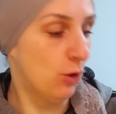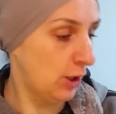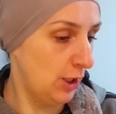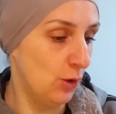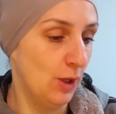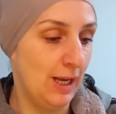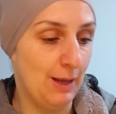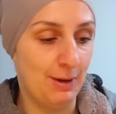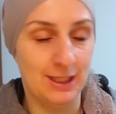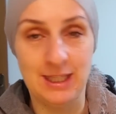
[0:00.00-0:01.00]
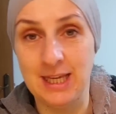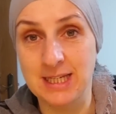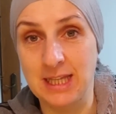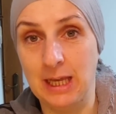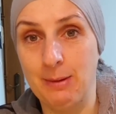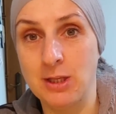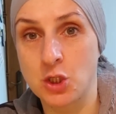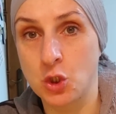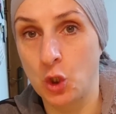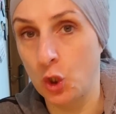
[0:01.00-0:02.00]
He cogido el Abarti este, que
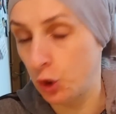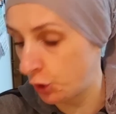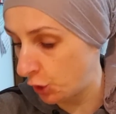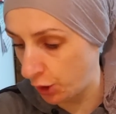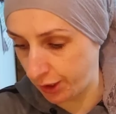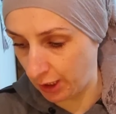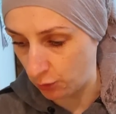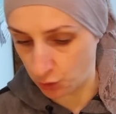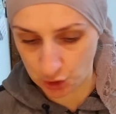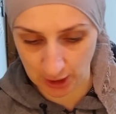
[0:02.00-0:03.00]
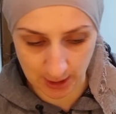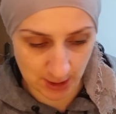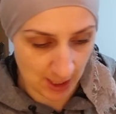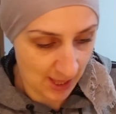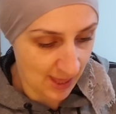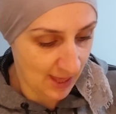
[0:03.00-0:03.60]
van solo 12 lonchas.